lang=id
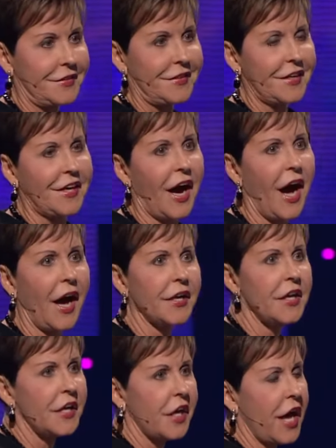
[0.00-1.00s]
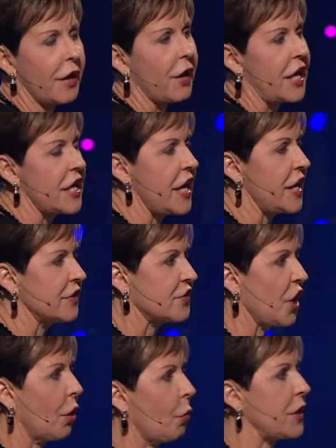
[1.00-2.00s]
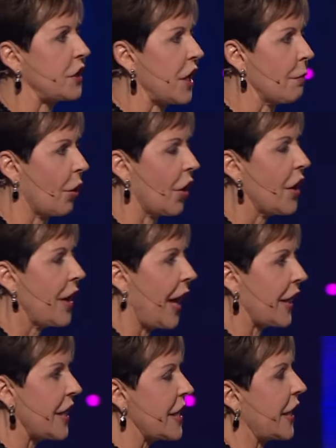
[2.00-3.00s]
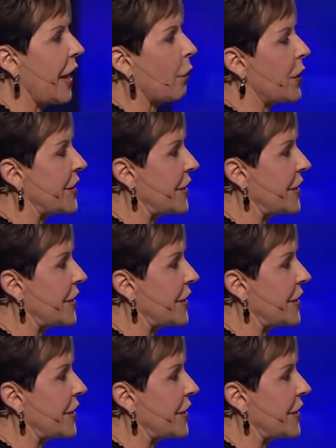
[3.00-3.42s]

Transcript: Ia mampu, ia sang pembebas dan bisa bebaskan